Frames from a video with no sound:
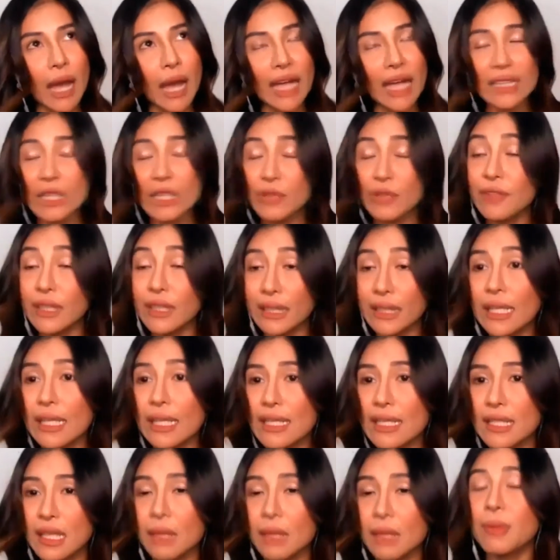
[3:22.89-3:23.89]

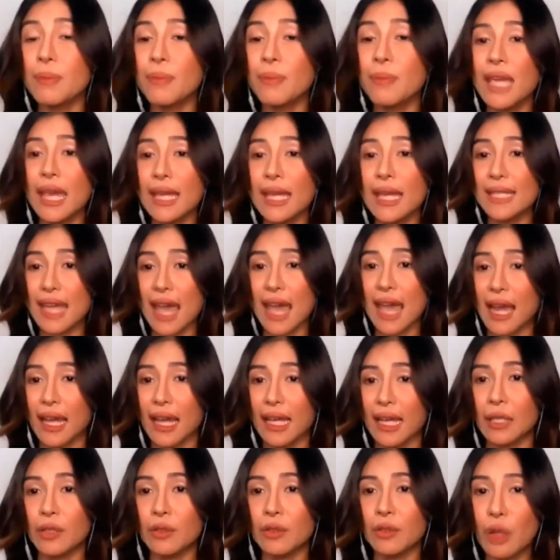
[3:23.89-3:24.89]
activities na ibibigay sa
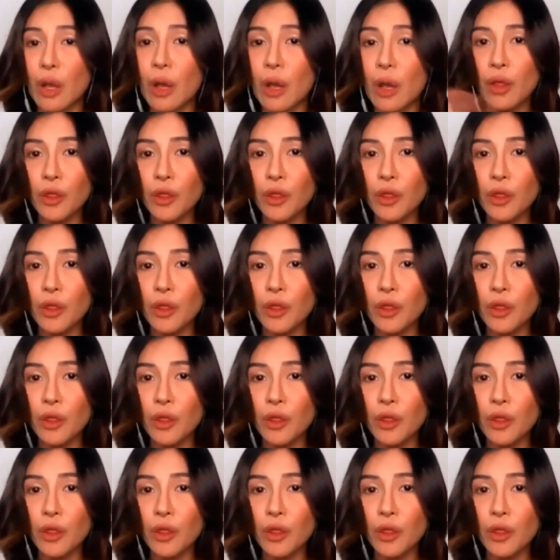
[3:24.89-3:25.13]
akin